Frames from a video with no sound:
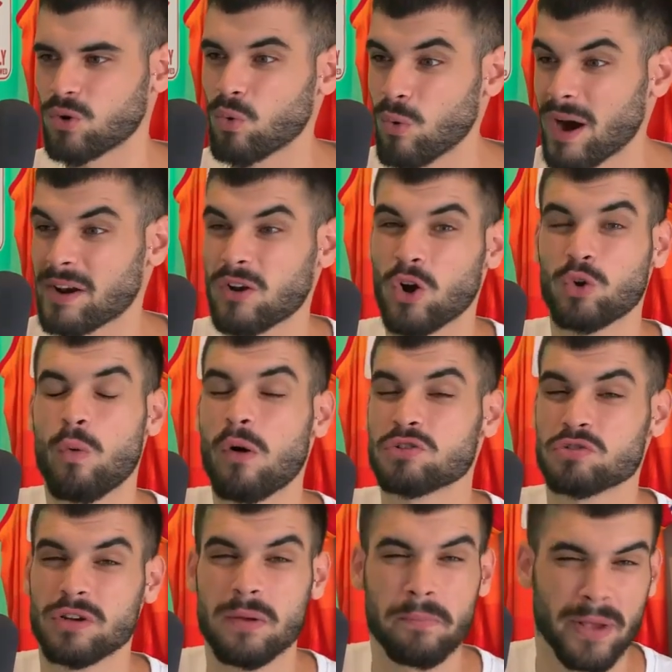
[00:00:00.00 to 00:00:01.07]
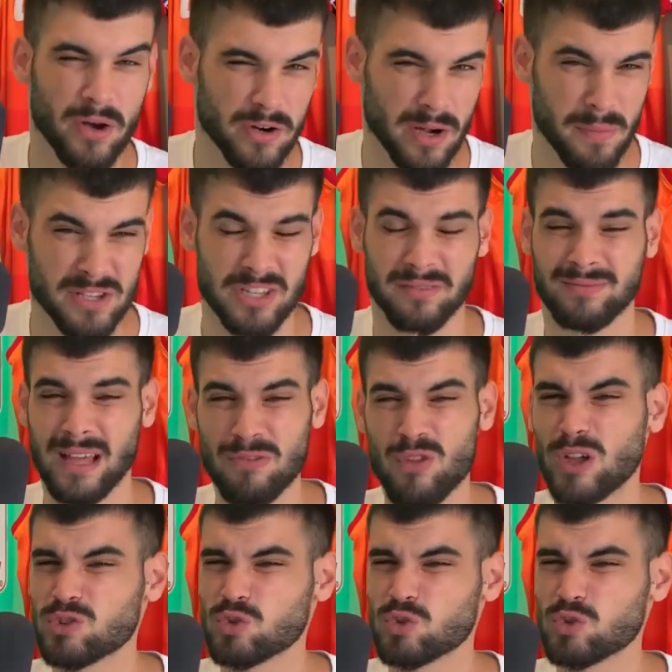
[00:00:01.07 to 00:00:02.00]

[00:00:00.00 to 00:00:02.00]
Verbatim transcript: jugar los Juegos Olímpicos representando